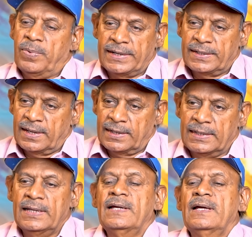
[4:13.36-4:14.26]
பழகினாங்க
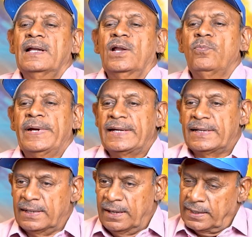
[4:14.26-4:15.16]
லவ்
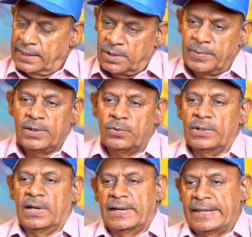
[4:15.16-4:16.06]
பண்ணிகிட்ருக்காங்கங்கிற மாதிரி
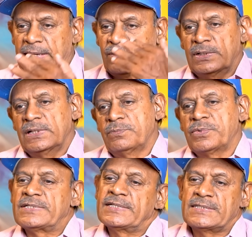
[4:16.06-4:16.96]
ஒரு அன்னைக்கு வந்து
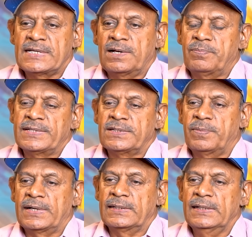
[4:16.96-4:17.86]
விசேஷங்கள்
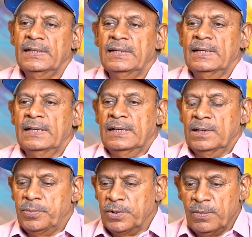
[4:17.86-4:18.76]
பேசப்பட்டது
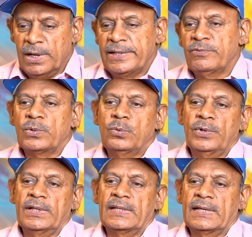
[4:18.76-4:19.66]
பெரும்பாலும் இவர்
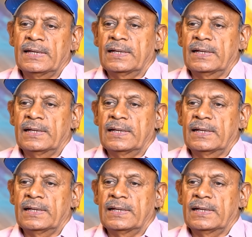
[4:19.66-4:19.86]
கூட அந்த